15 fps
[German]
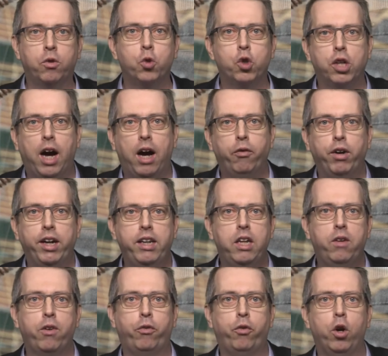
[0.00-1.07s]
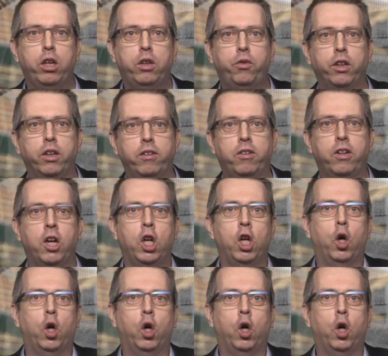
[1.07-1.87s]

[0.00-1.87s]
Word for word: du strafrechtlich verfolgt wirst